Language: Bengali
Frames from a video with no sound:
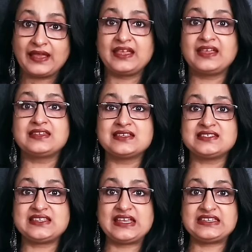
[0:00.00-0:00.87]
এক একটা
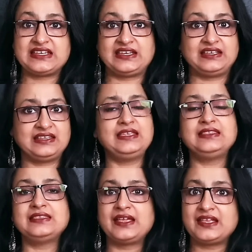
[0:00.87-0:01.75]
সেটে
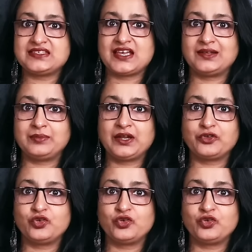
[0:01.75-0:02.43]
তিন থেকে চারবার